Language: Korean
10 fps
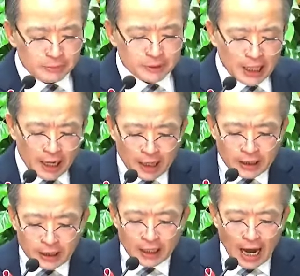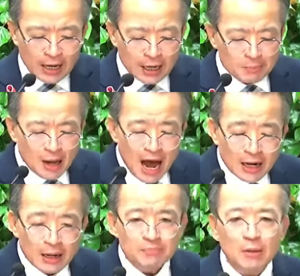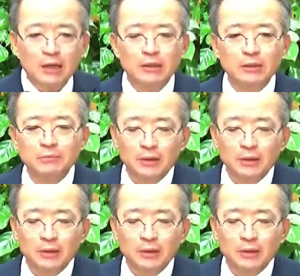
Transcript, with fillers: 사랑이 악한, 악한 만큼